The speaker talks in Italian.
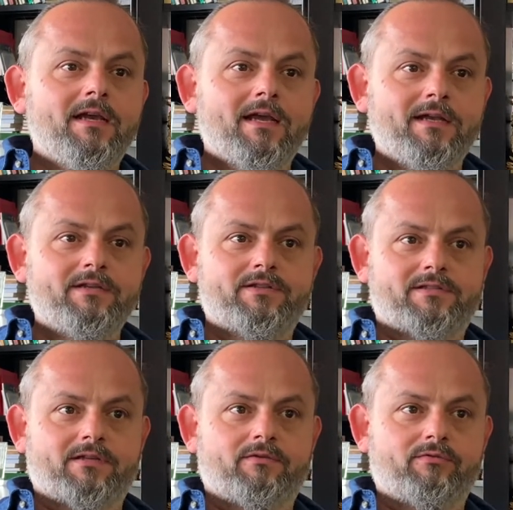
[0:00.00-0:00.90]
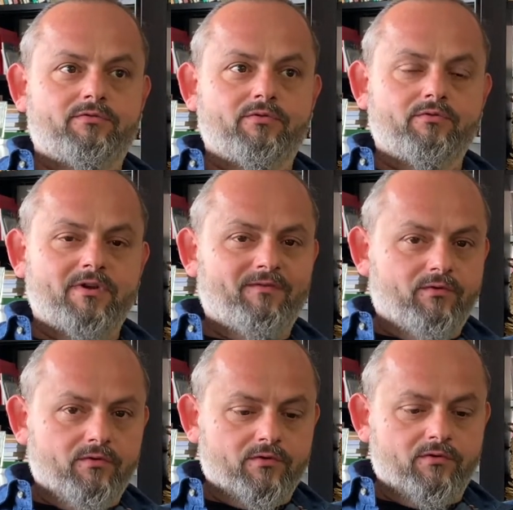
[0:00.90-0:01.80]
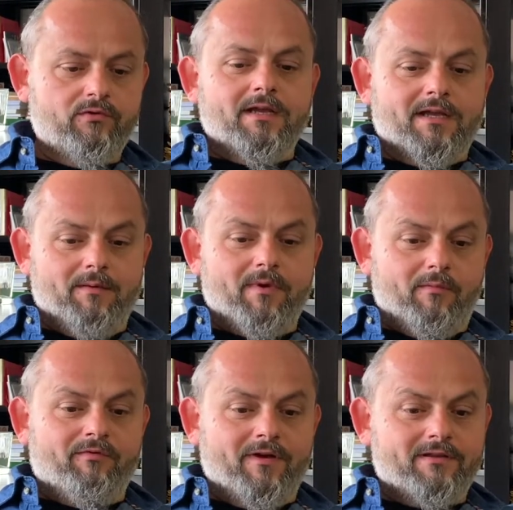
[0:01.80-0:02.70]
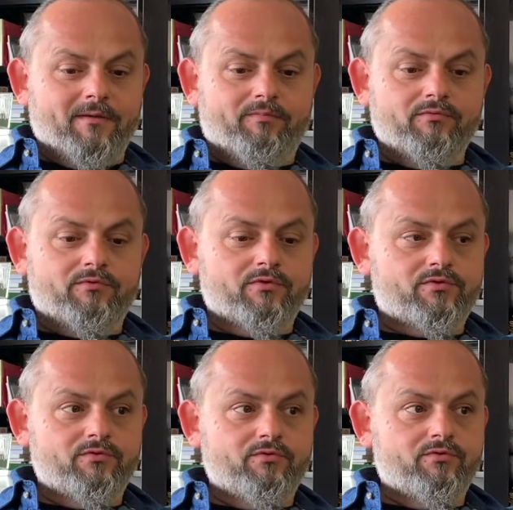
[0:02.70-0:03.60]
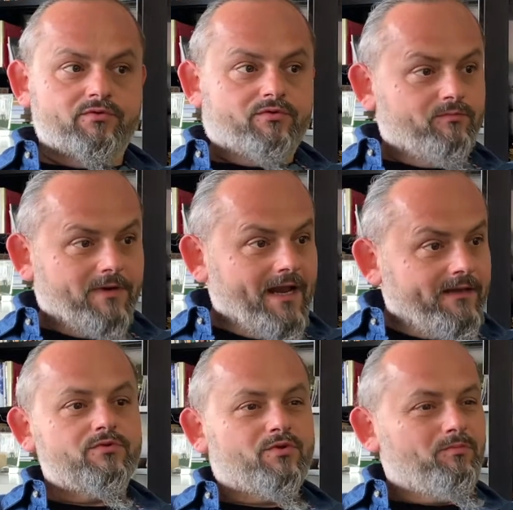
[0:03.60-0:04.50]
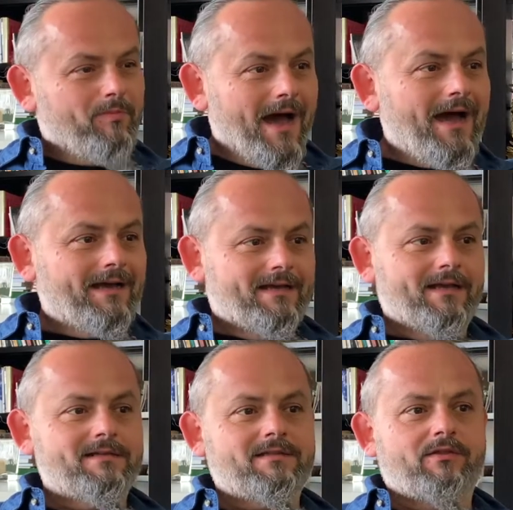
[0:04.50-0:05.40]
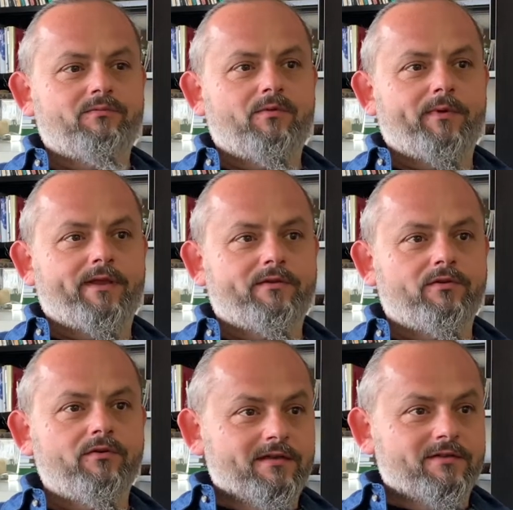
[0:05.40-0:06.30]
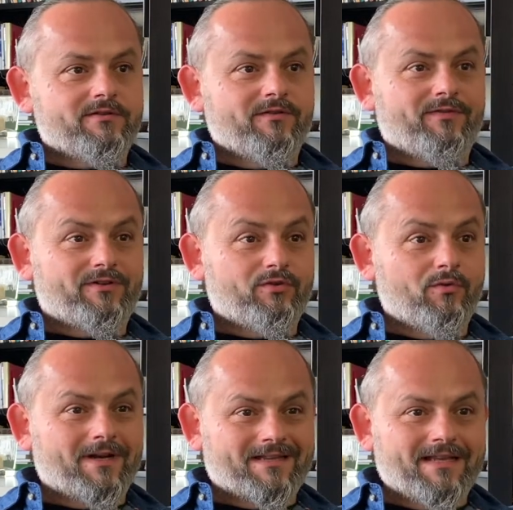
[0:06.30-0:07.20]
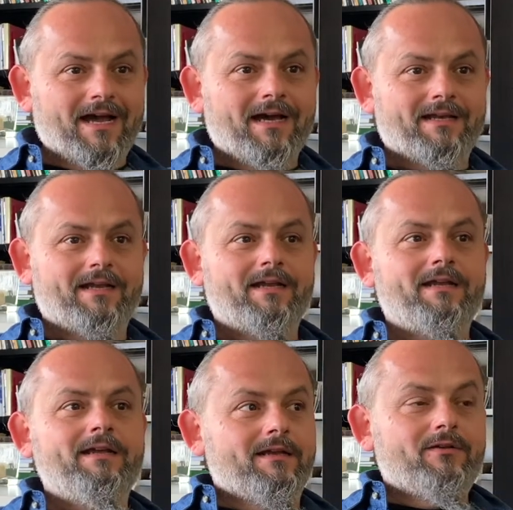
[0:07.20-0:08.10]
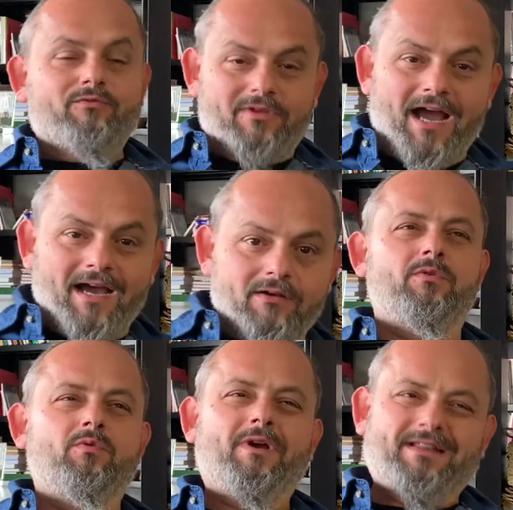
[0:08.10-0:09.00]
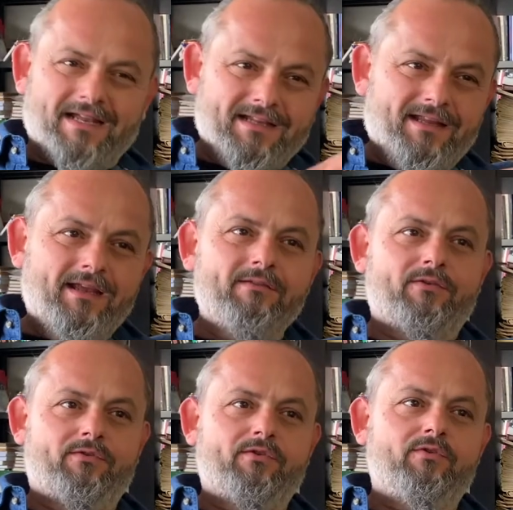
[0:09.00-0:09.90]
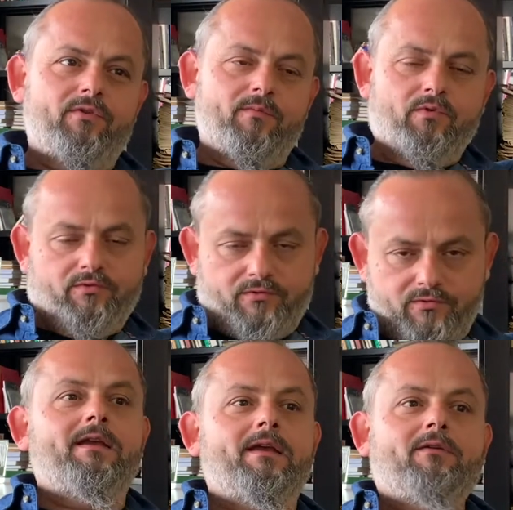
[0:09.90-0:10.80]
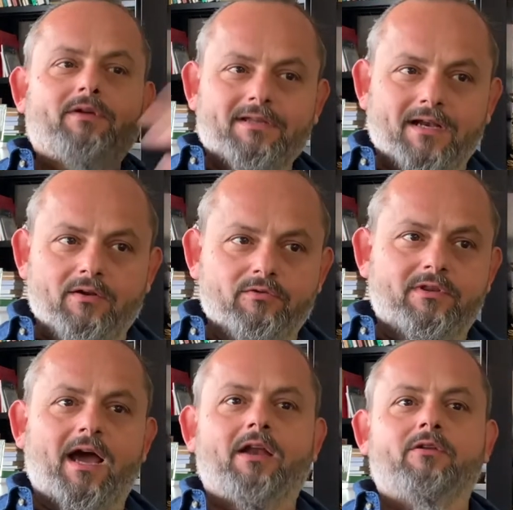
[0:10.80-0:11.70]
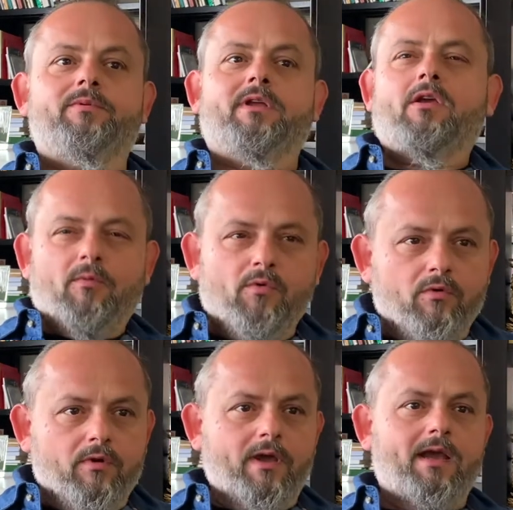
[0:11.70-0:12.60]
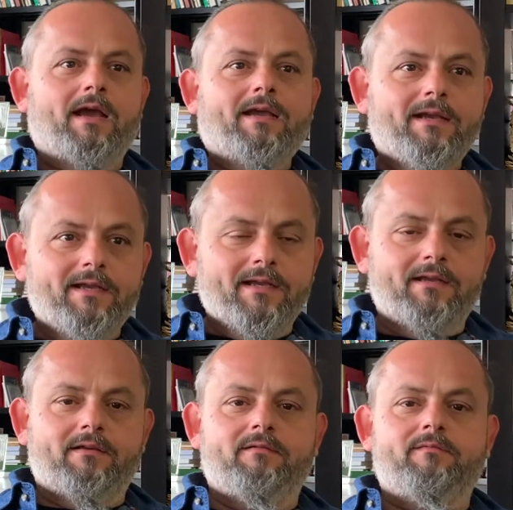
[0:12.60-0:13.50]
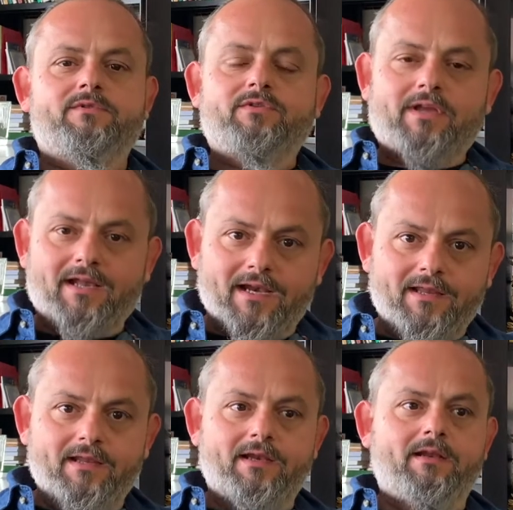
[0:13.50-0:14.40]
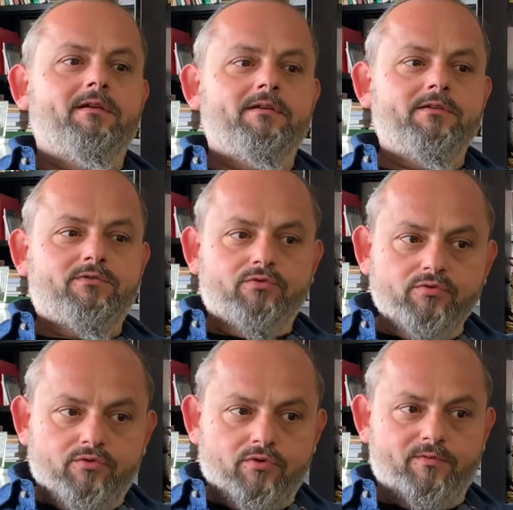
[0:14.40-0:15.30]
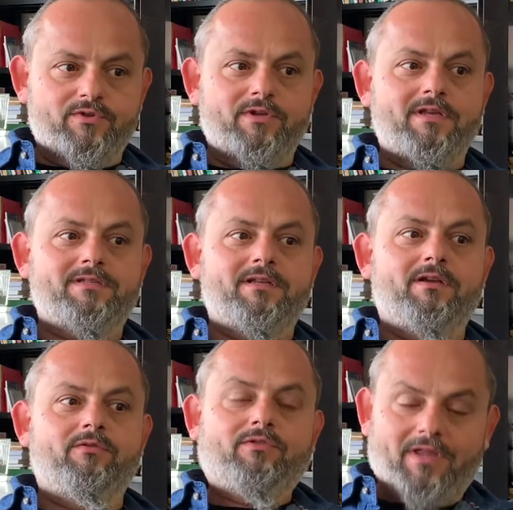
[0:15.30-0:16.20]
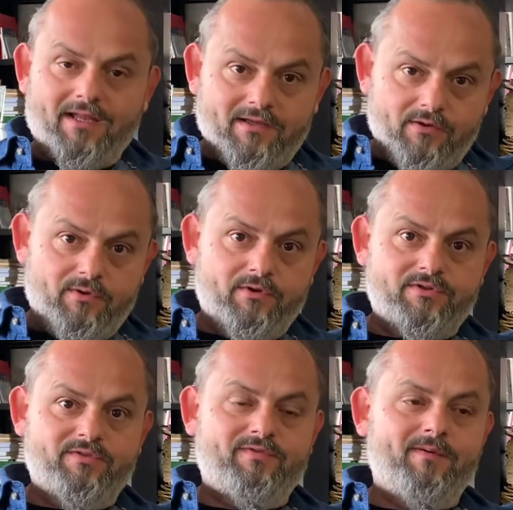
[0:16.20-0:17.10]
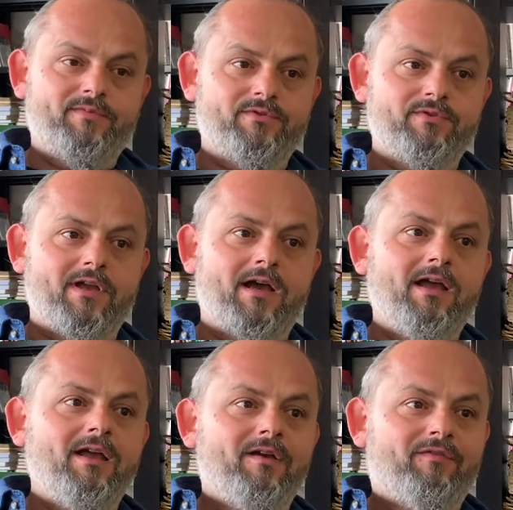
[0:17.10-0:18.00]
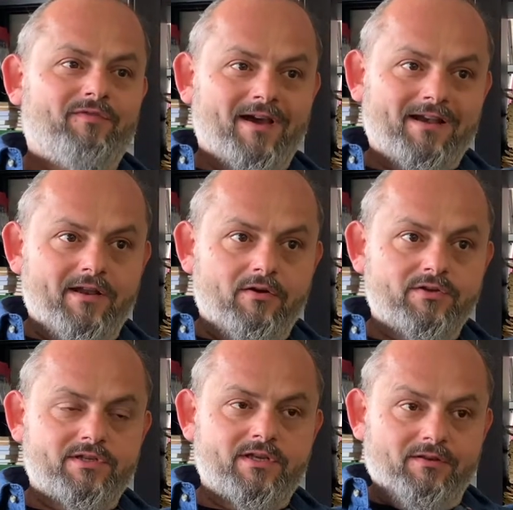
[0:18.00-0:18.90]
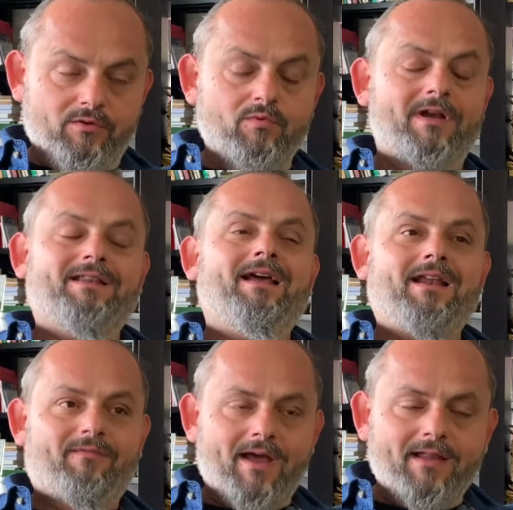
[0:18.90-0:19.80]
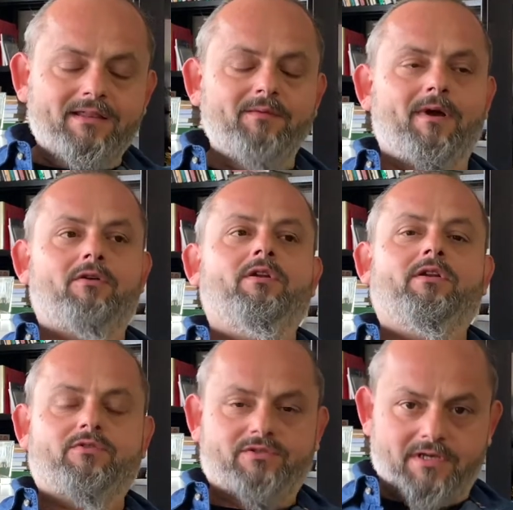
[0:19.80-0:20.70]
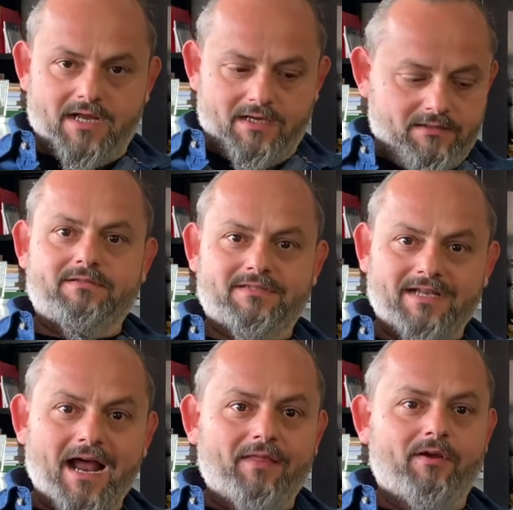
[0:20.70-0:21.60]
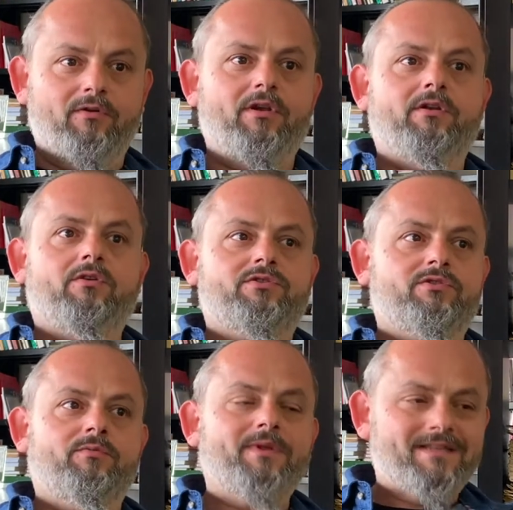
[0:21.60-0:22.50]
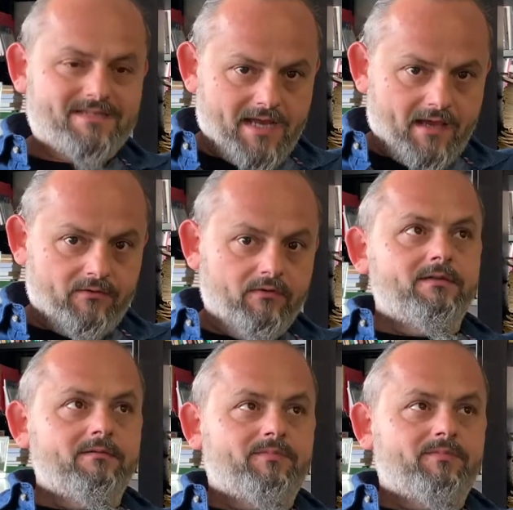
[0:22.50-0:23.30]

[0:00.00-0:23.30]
E lì c'è stato tutto un lavoro che abbiamo fatto appunto su, sul brand, sul pack, è stato un momento che ci ha fatto guardare lontano, guardare dentro di noi molto, e guardare lontano, perché comunque anche lì bisogna credere in tutto, bisogna essere contenti di quello che si fa, bisogna fare le cose, guardare avanti ma con la nostra strada, con il nostro pensiero,